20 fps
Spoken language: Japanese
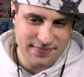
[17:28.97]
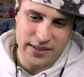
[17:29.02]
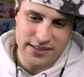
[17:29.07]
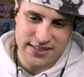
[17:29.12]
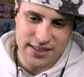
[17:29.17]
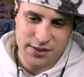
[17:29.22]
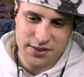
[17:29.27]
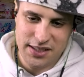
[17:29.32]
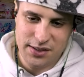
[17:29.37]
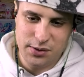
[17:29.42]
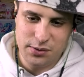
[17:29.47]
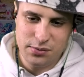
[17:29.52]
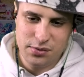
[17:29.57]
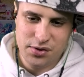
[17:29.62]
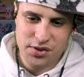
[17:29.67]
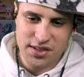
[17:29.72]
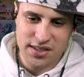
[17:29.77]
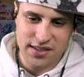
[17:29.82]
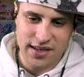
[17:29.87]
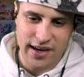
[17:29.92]
めちゃくちゃ
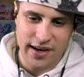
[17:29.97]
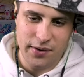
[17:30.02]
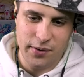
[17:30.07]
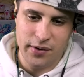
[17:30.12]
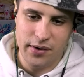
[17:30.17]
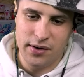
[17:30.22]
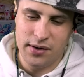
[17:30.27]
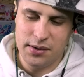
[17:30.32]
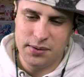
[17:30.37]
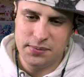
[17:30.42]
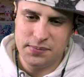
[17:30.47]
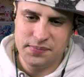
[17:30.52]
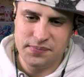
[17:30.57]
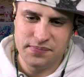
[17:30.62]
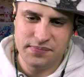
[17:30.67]
クールじゃないのよ